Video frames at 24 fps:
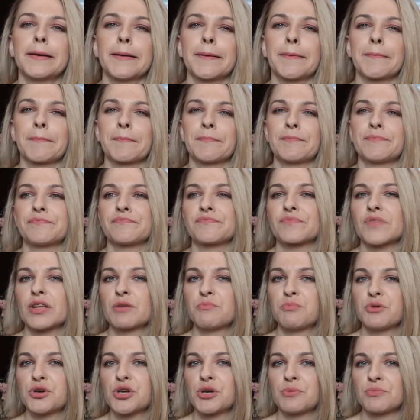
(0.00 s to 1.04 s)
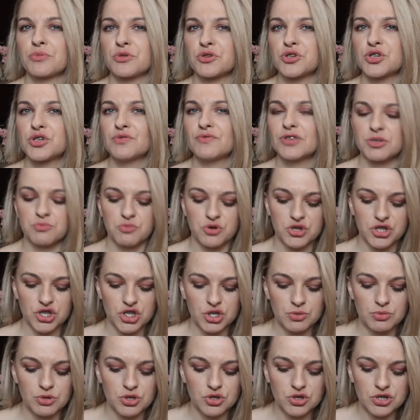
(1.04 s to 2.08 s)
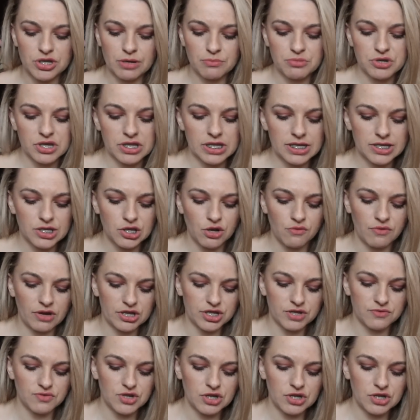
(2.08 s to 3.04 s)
mm, pojemności, więc można sobie coś tam przetestować.